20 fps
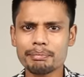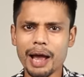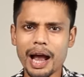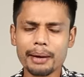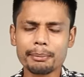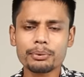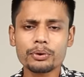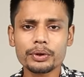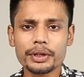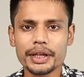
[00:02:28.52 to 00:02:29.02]

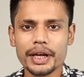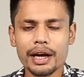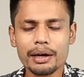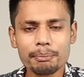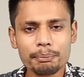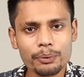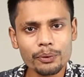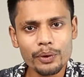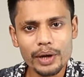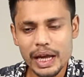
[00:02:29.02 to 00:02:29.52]
मैकबुक है यार
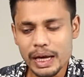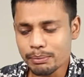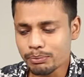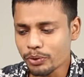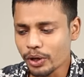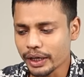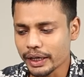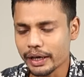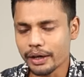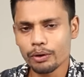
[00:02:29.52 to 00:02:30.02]
प्रो
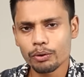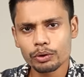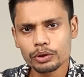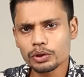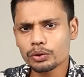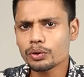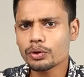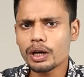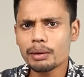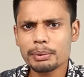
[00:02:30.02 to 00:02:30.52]
एम है वो
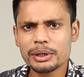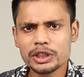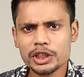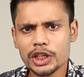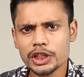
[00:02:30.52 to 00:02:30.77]
तो गूगल पे